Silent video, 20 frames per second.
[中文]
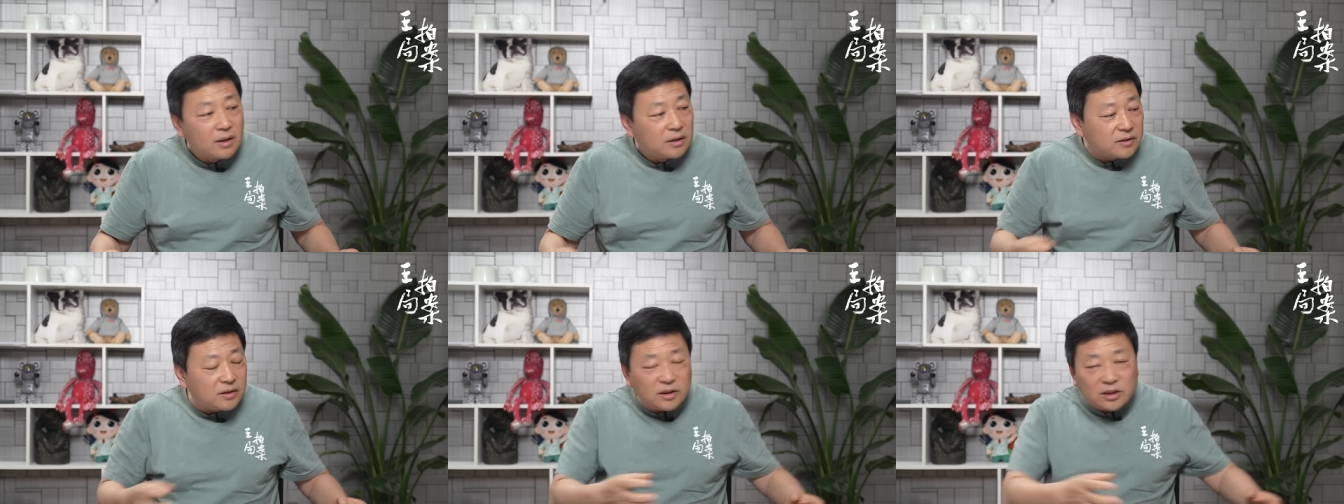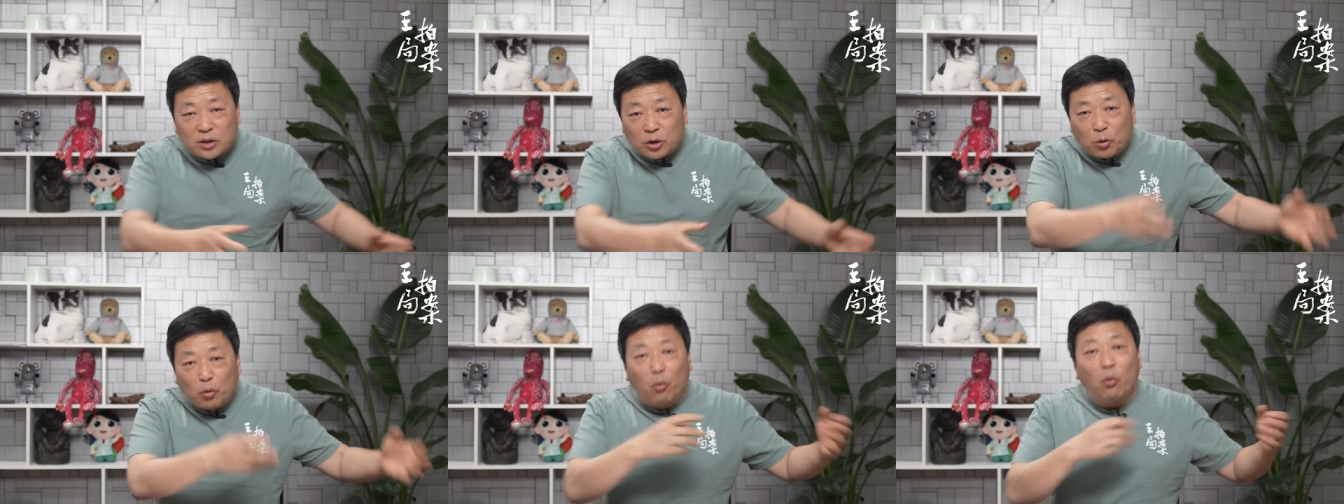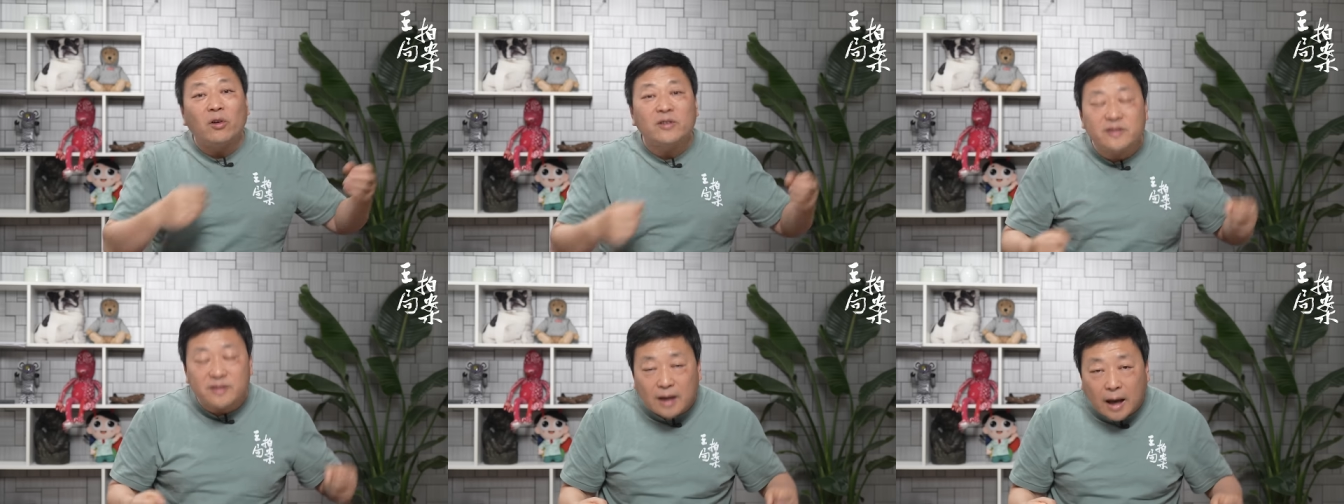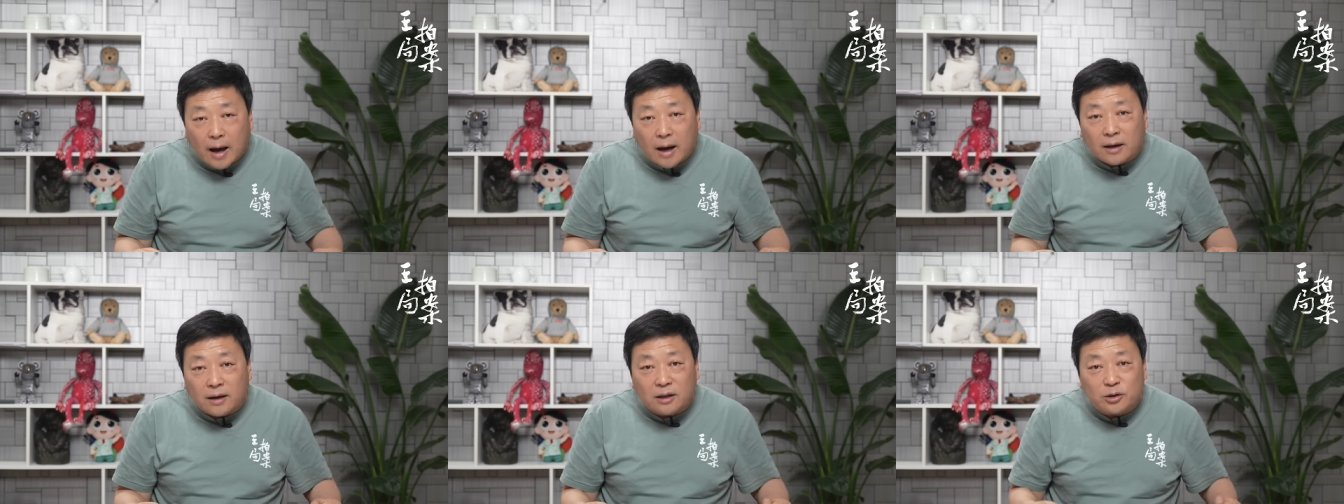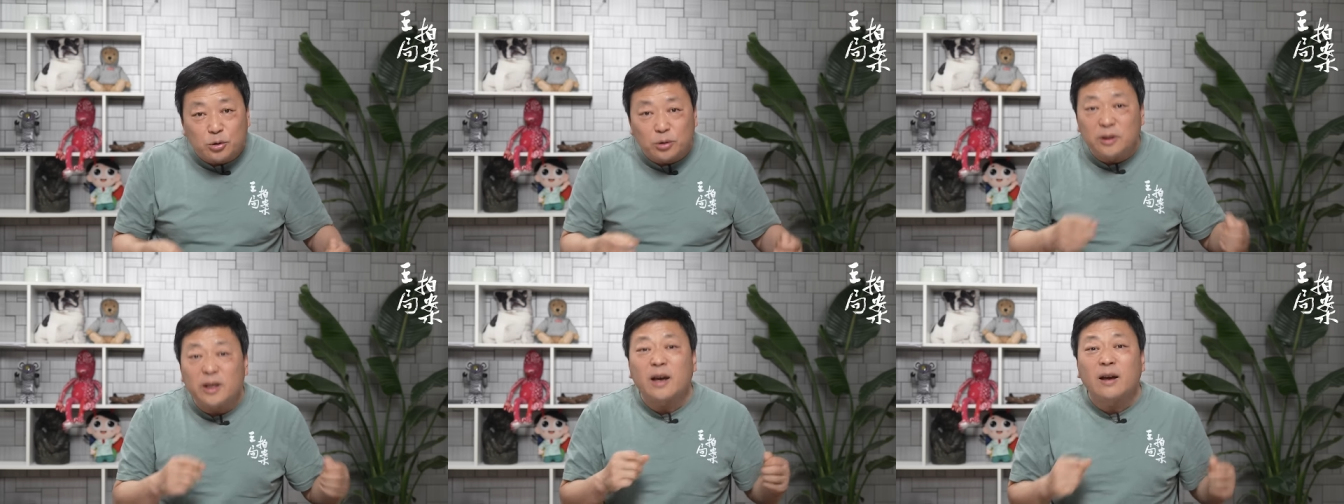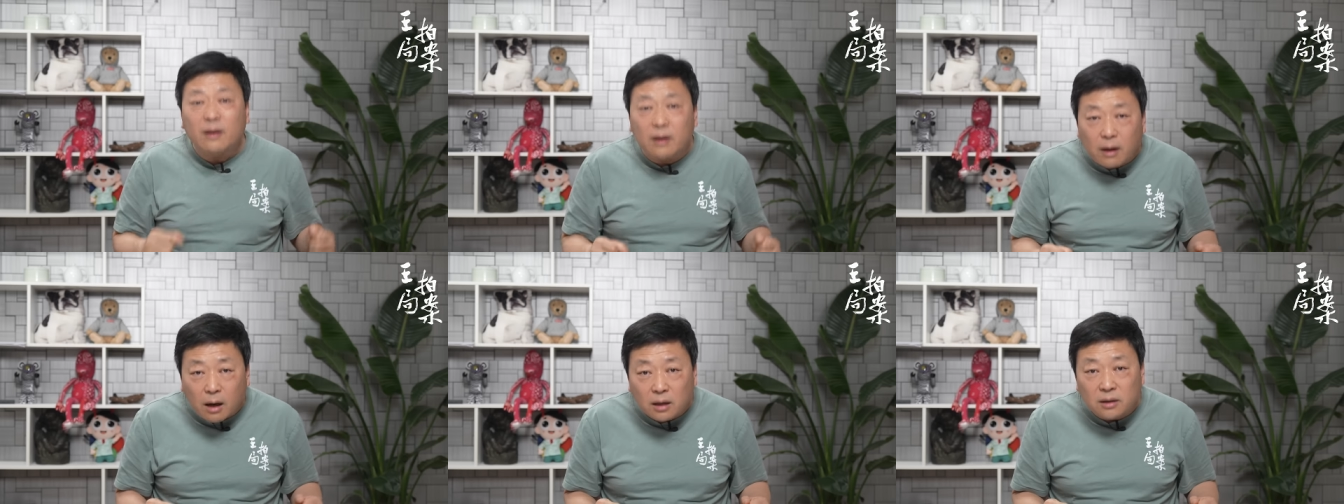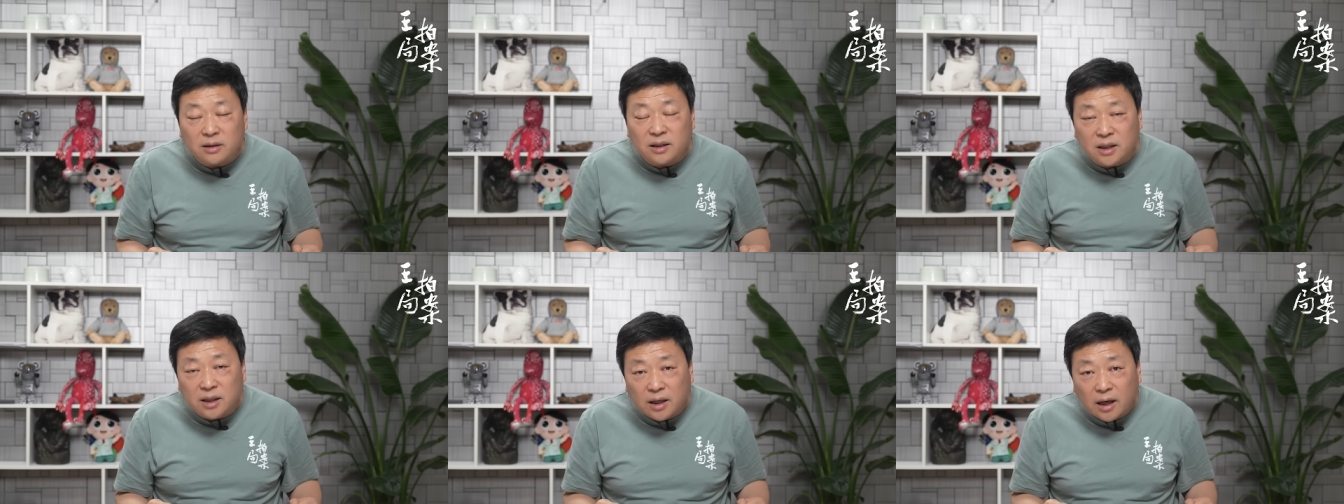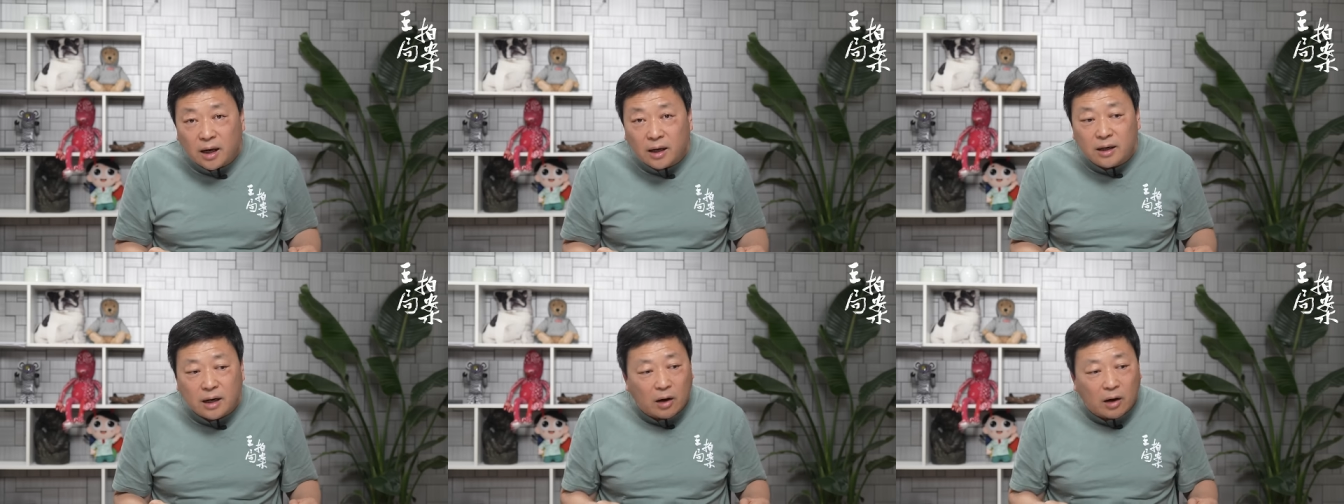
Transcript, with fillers: 自己的锅砸了去炼钢铁，